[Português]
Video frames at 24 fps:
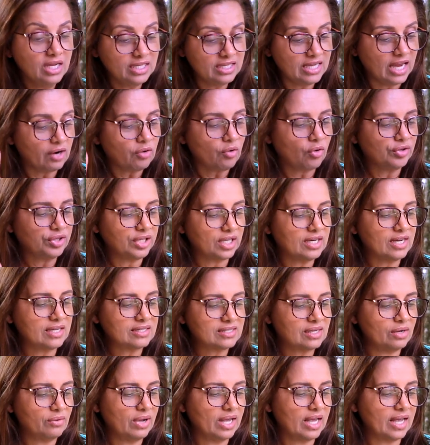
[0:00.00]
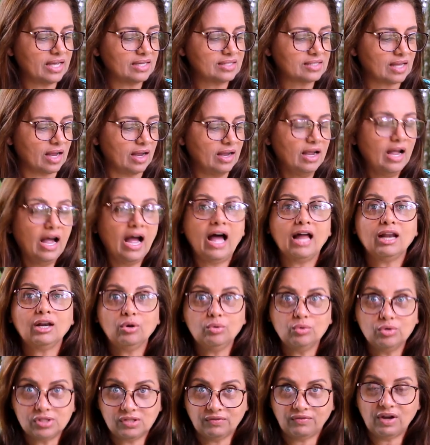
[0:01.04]
E a condenação é esta: a
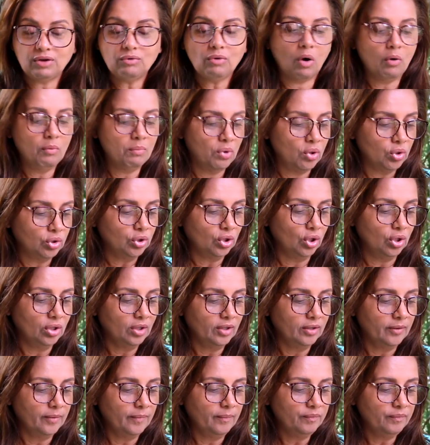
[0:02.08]
luz veio ao mundo